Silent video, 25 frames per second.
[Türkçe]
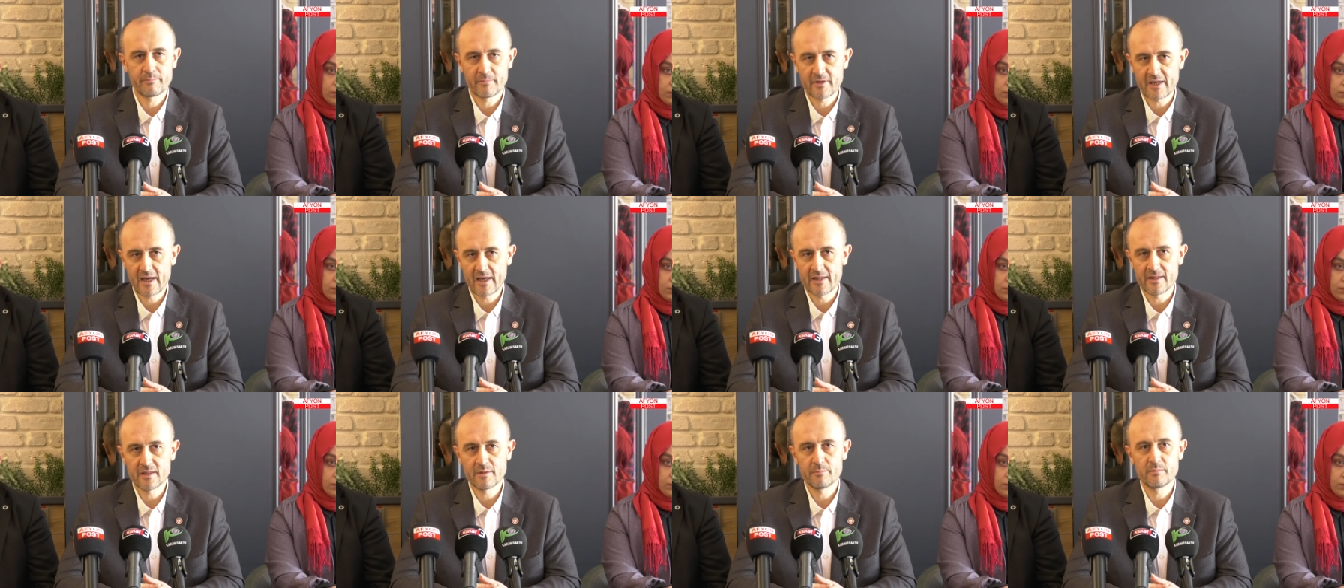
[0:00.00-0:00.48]

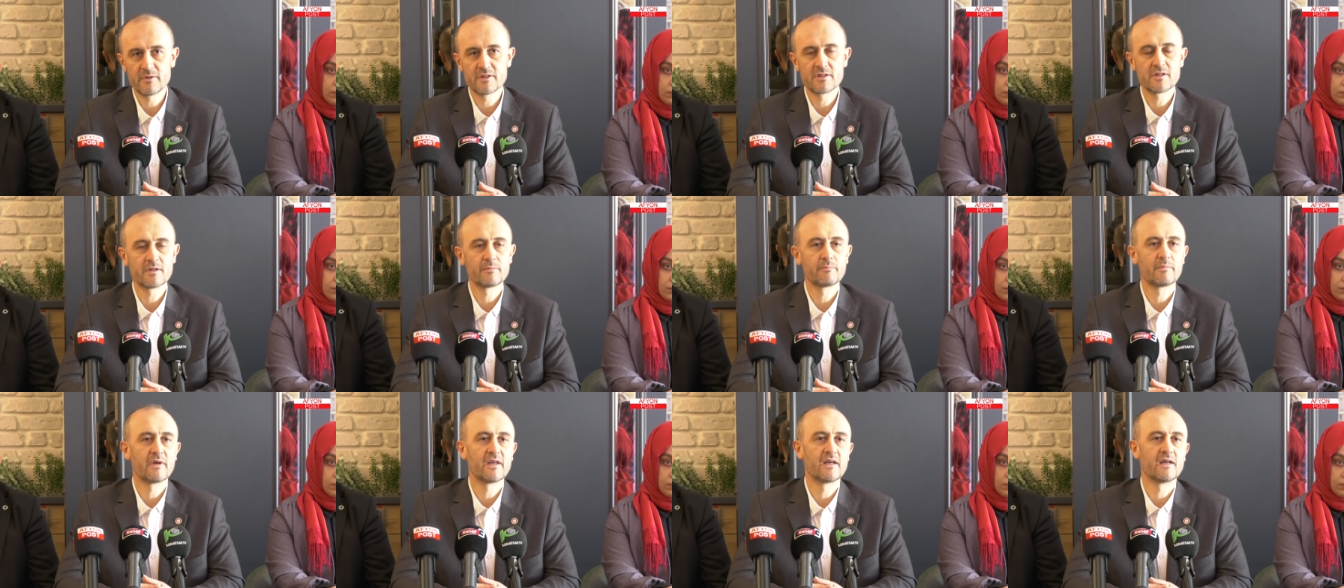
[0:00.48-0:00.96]

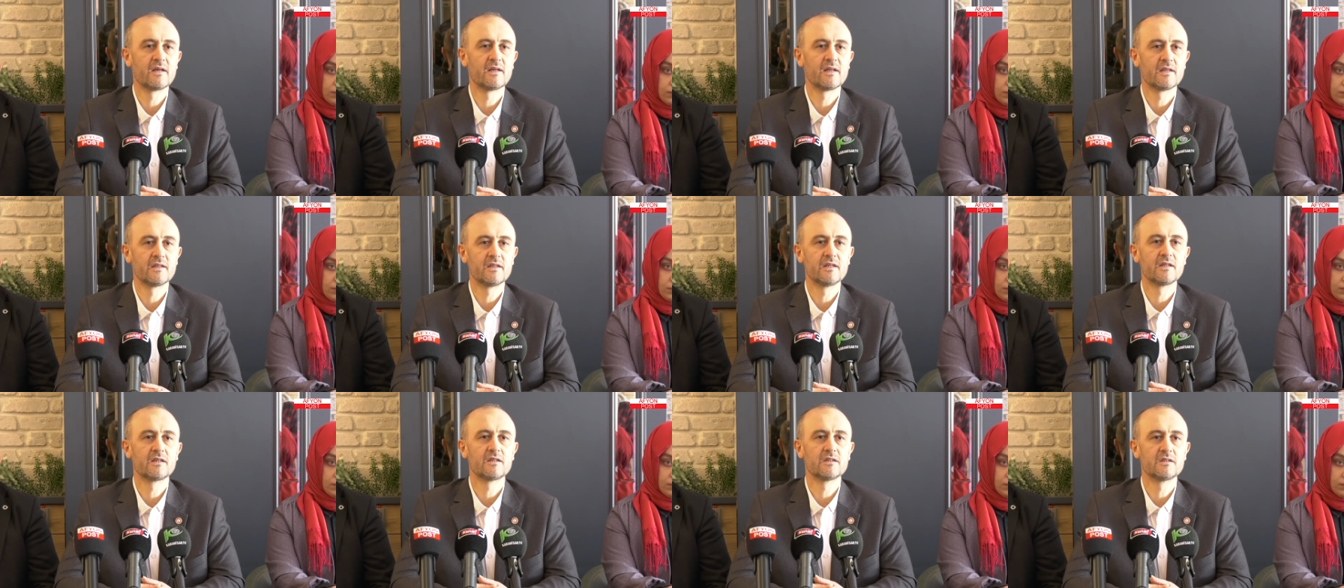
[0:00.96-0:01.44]
kendimizin
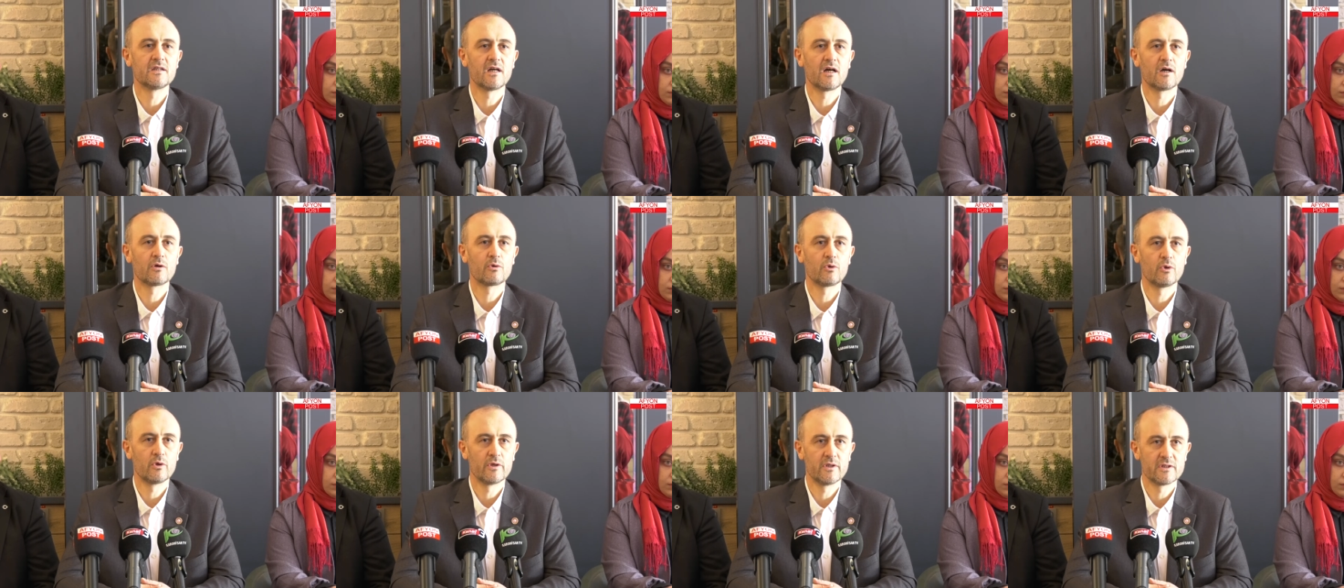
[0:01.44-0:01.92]
belirlediği
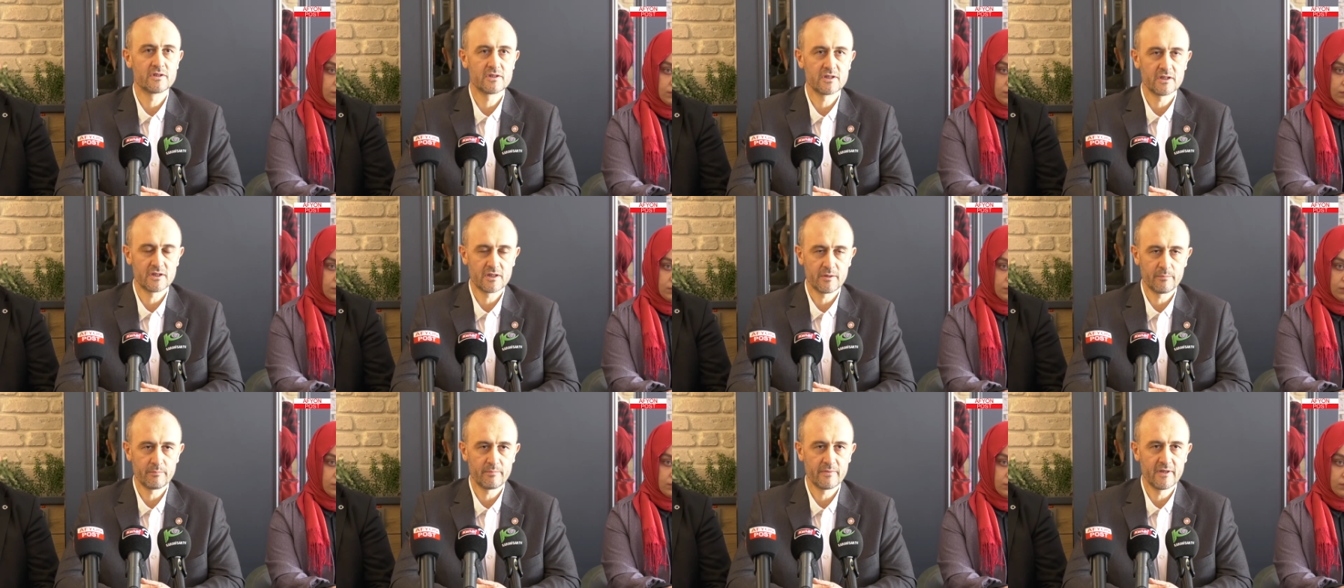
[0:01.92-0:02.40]
gıda
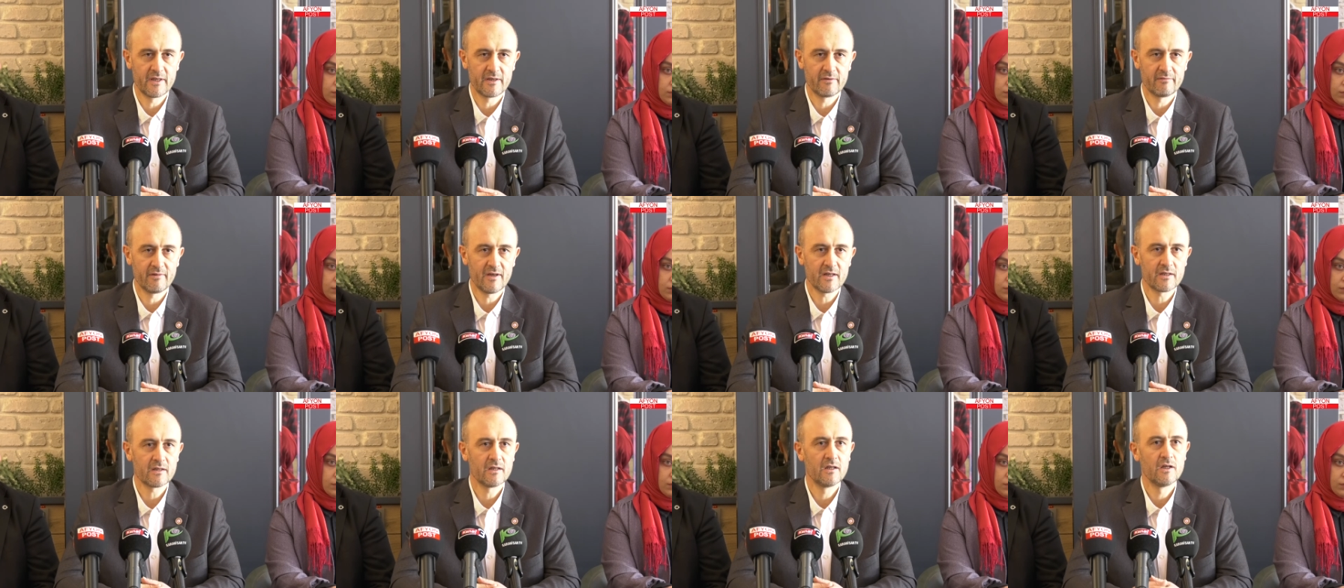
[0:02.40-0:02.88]
kolisi
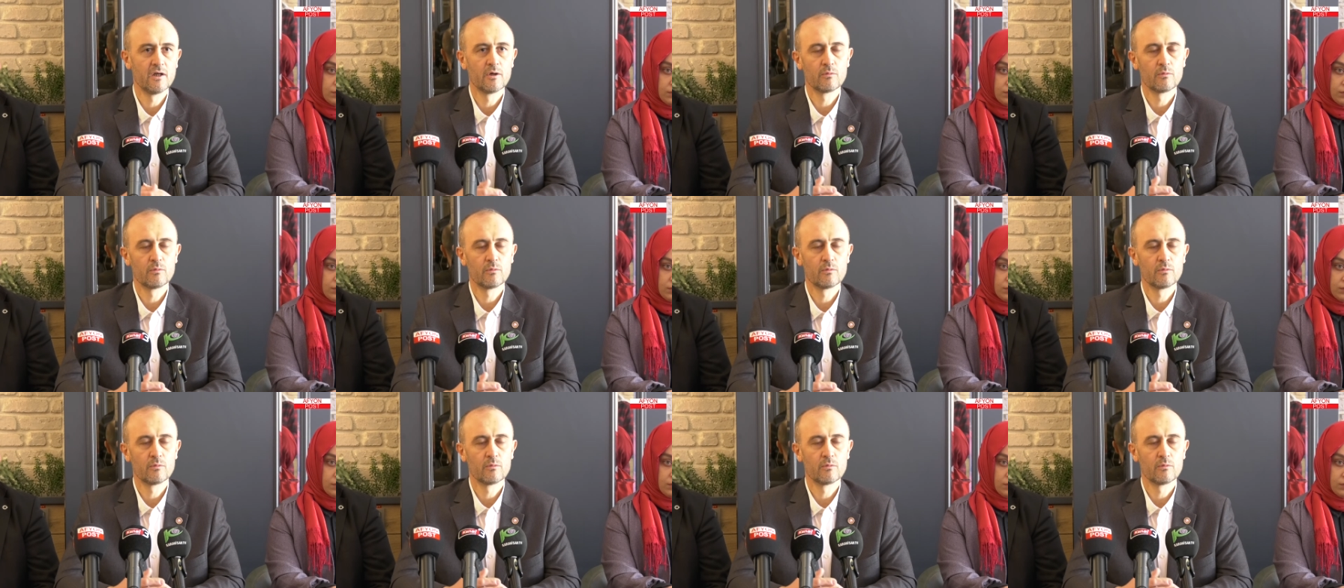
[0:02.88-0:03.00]
tipleri var.